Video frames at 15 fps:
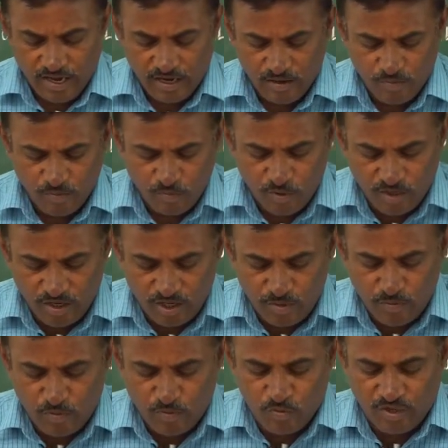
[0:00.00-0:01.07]
அறம்பொருள்
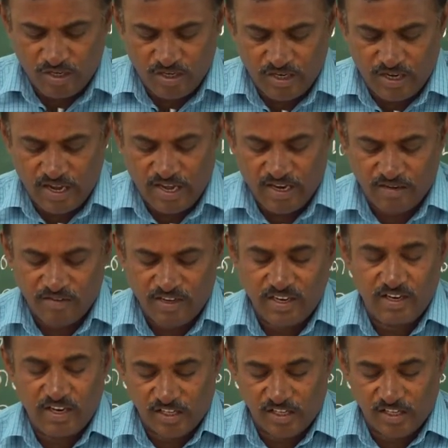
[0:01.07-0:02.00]
இன்பம் முதலிய அறவியல்